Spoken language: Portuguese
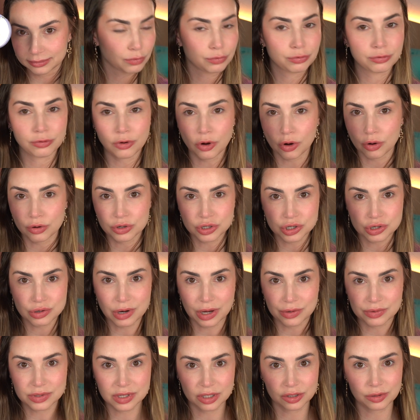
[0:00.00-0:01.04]
Vou
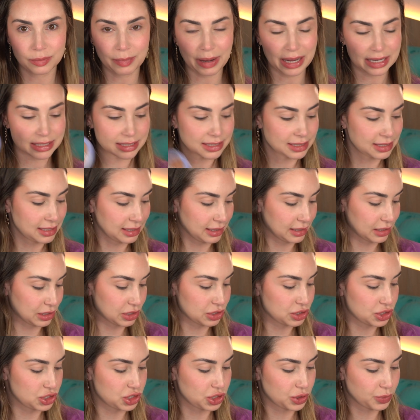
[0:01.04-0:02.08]
continuar usando
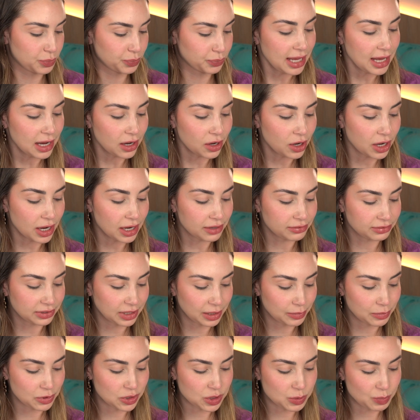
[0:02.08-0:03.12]
bastante. E agora
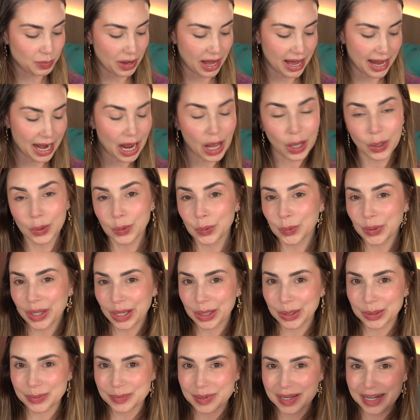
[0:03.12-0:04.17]
vamos para o
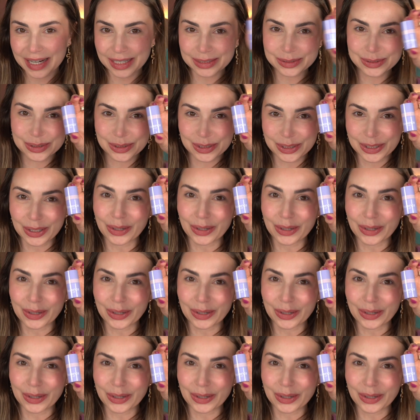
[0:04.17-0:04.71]
iluminador.